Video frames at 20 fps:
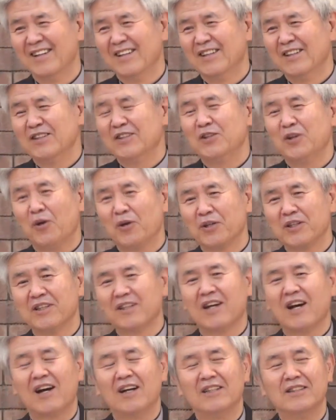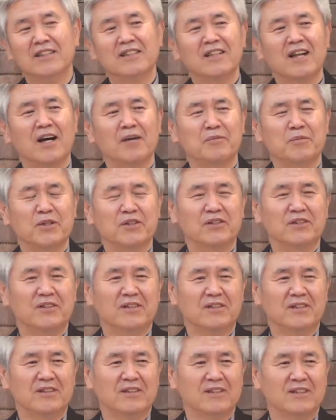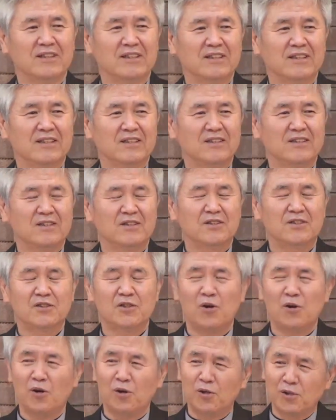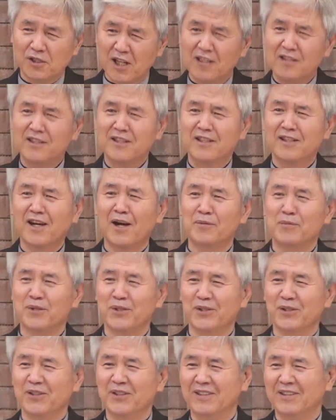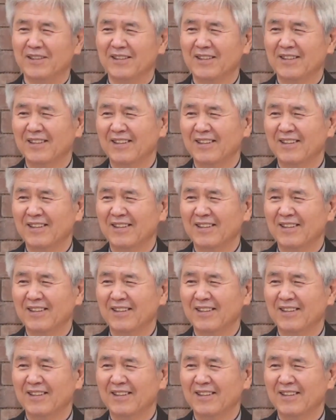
여기가 아닌가비요. 저 산인가비요.